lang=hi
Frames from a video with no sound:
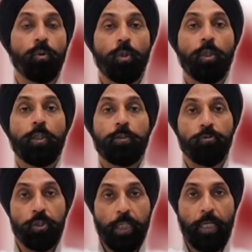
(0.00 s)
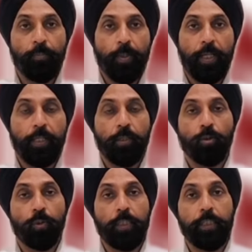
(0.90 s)
को जान पाएंगे
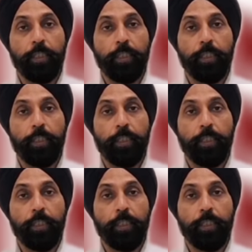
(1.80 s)
क्योंकि